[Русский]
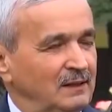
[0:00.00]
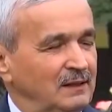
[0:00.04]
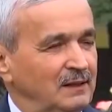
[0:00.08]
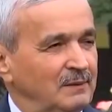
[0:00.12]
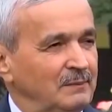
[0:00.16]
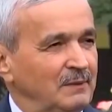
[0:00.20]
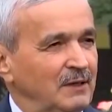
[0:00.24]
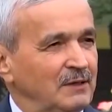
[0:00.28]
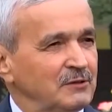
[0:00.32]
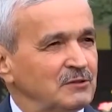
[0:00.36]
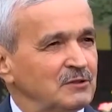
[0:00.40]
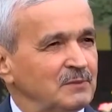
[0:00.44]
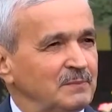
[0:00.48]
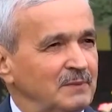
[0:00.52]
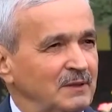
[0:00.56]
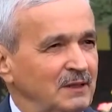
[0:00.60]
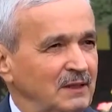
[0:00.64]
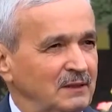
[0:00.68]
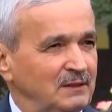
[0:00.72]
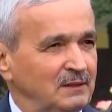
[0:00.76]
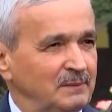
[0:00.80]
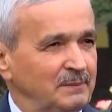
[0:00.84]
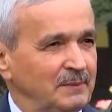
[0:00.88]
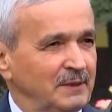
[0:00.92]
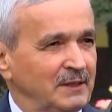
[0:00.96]
Я маю ще
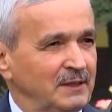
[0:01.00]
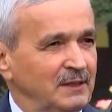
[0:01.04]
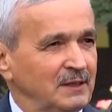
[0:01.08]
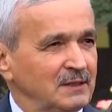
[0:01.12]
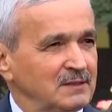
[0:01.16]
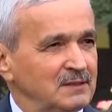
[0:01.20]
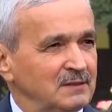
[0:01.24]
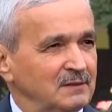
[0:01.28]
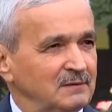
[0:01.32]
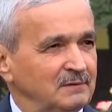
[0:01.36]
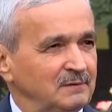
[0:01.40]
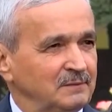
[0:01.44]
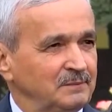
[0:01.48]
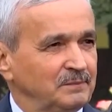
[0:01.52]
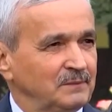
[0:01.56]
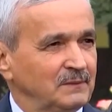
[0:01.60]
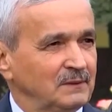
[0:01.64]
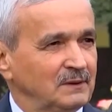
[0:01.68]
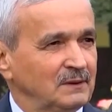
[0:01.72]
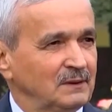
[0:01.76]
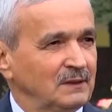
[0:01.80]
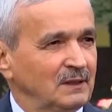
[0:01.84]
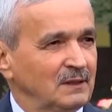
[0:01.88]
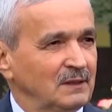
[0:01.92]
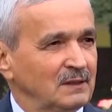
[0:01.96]
багато проєктів
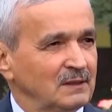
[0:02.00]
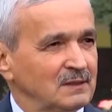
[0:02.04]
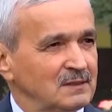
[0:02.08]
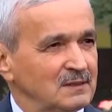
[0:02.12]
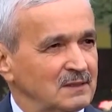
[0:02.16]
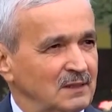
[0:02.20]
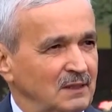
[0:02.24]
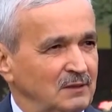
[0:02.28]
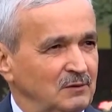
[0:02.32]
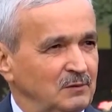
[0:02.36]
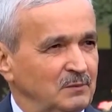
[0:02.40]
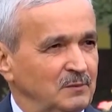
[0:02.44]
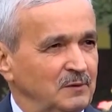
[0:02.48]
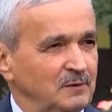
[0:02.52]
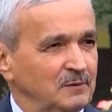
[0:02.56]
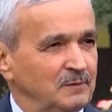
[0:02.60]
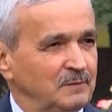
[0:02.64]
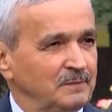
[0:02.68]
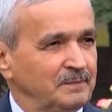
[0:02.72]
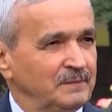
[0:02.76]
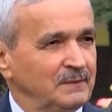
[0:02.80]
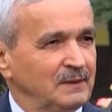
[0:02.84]
та задумів,